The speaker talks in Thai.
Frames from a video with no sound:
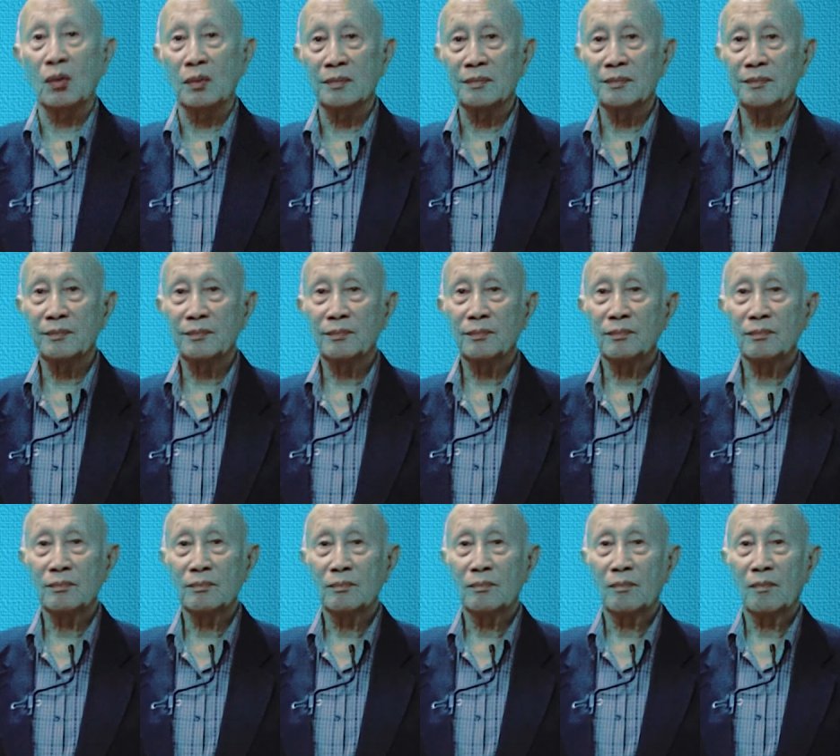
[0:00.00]
อก
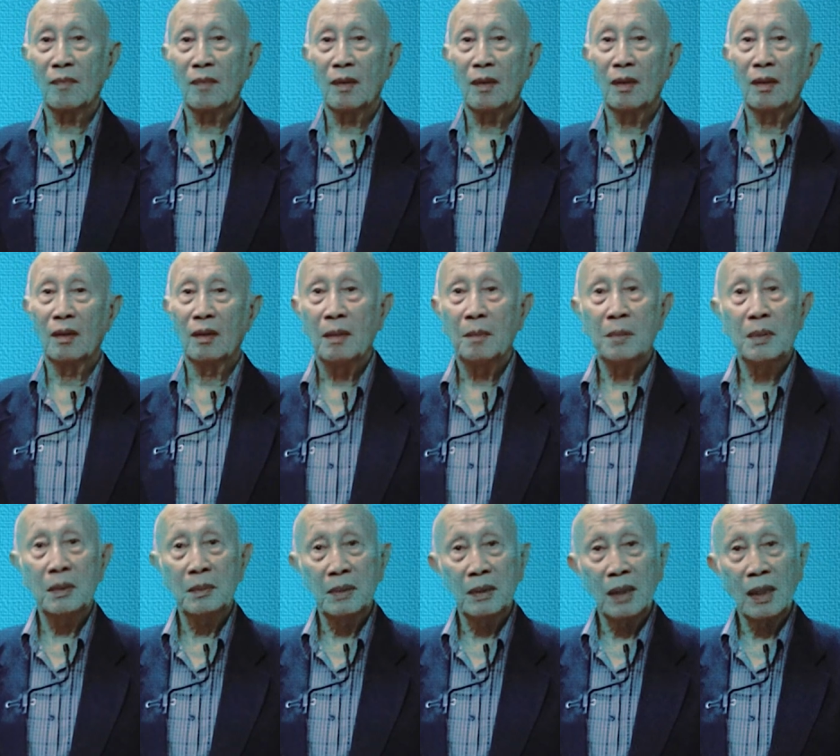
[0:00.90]
เพื่
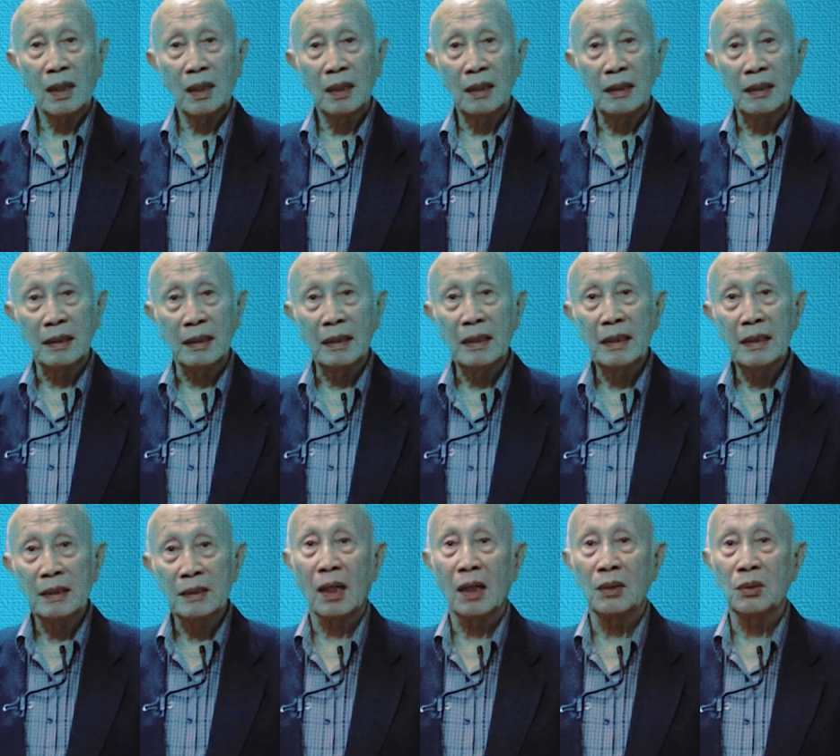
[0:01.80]
อเป็นการหลีกเลี่ยง
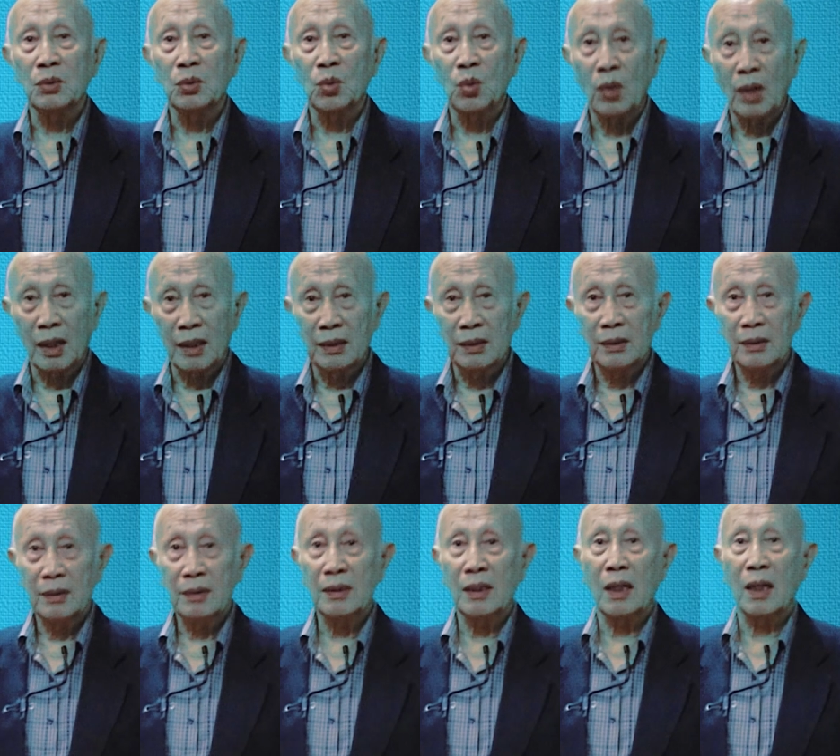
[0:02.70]
อันตราย
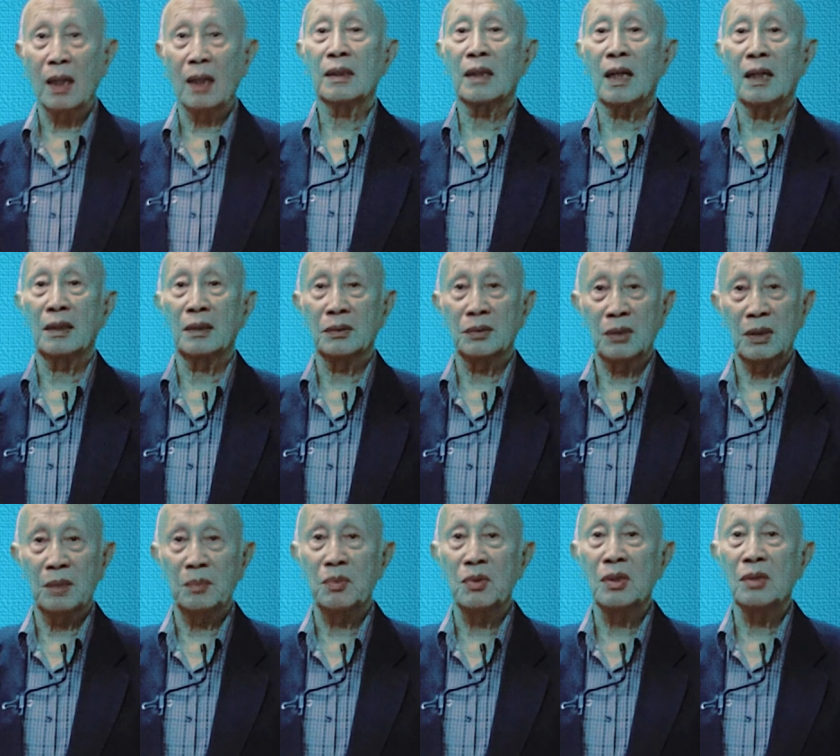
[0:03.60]
จากการอักเส
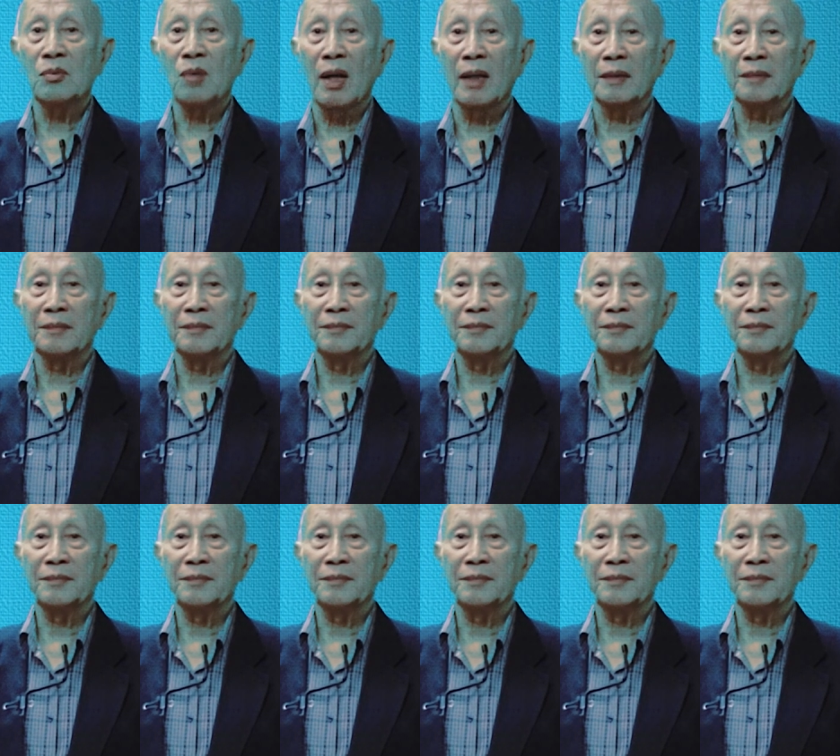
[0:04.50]
บเรื้อรัง